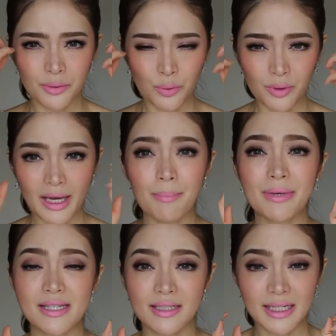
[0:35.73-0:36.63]
โหนกแก้ม
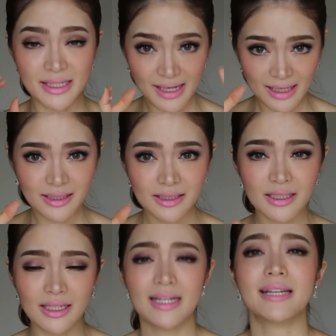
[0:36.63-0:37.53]
มันจะเด่นชัดขึ้
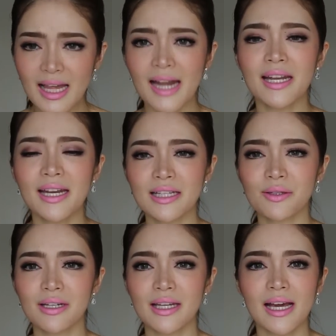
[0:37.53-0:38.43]
นแต่ในหน้า
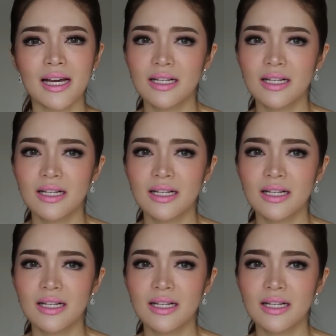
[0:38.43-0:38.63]
ตอนนี้